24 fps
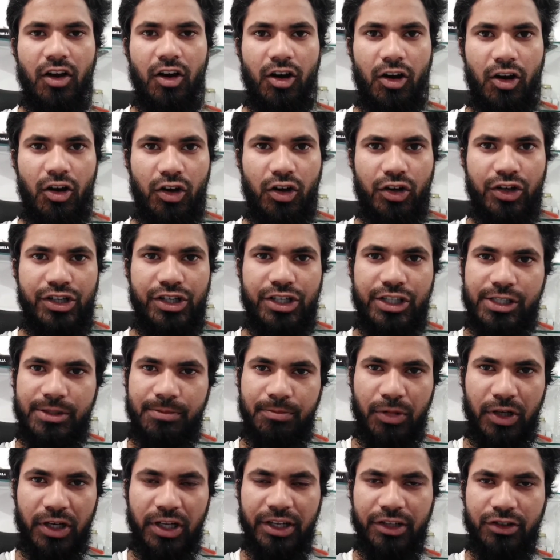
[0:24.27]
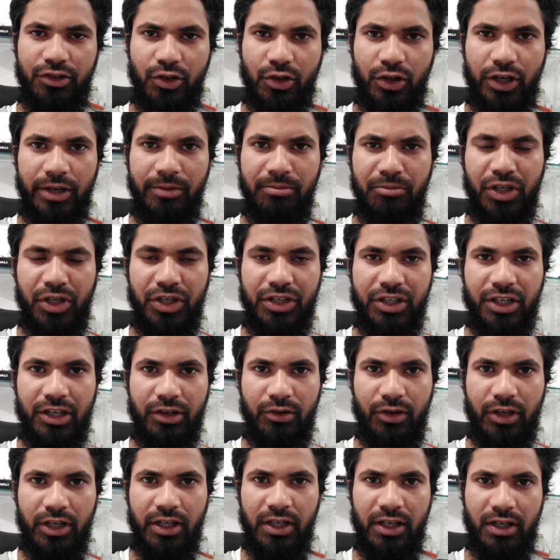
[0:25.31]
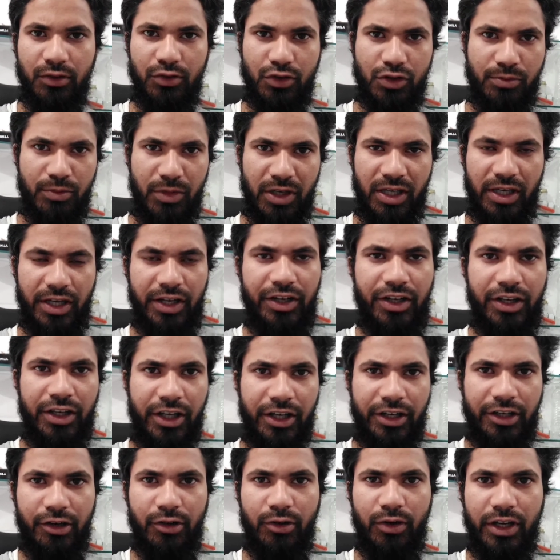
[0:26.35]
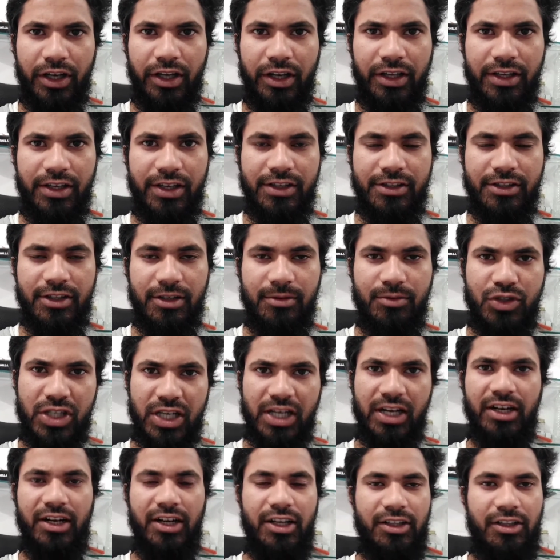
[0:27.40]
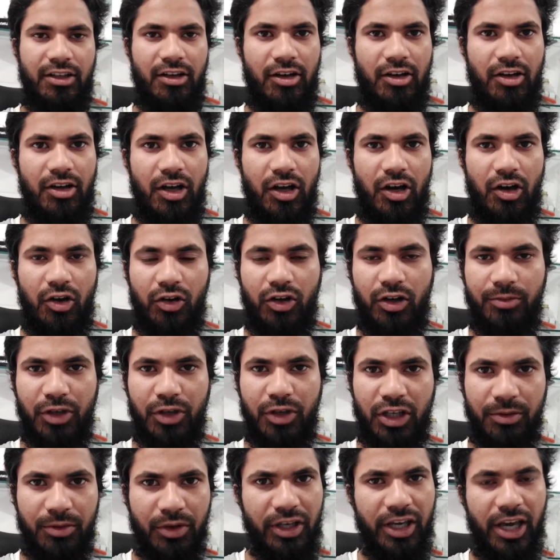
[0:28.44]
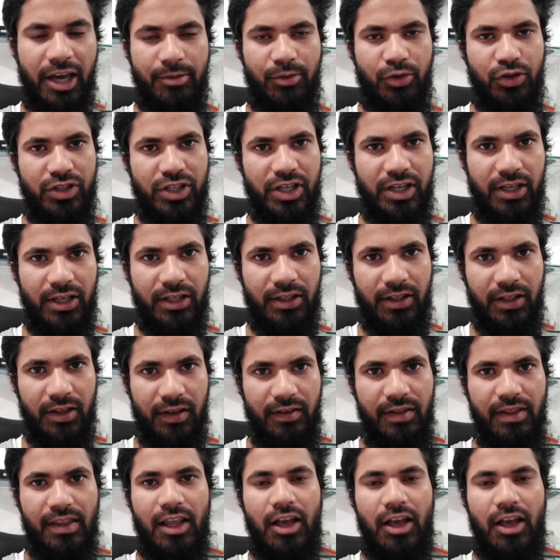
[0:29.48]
और डिस्प्ले जो है मीटर वाला उसमें इंडिकेटर वगैरह ये सब जल रहा था और कभी कभी गायब हो जा रहा था